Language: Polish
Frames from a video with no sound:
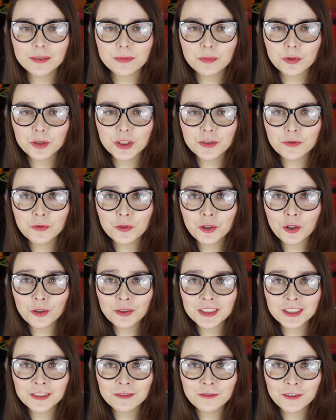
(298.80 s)

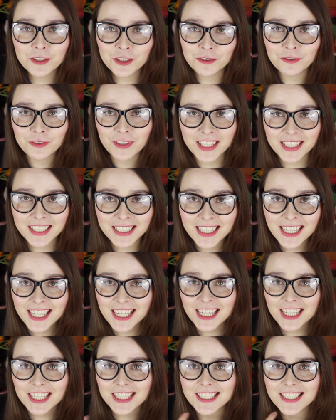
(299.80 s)
motywujący wydźwięk,
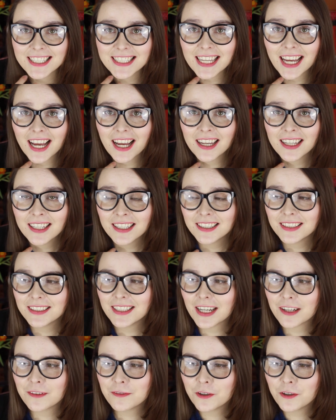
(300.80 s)
że ja, jak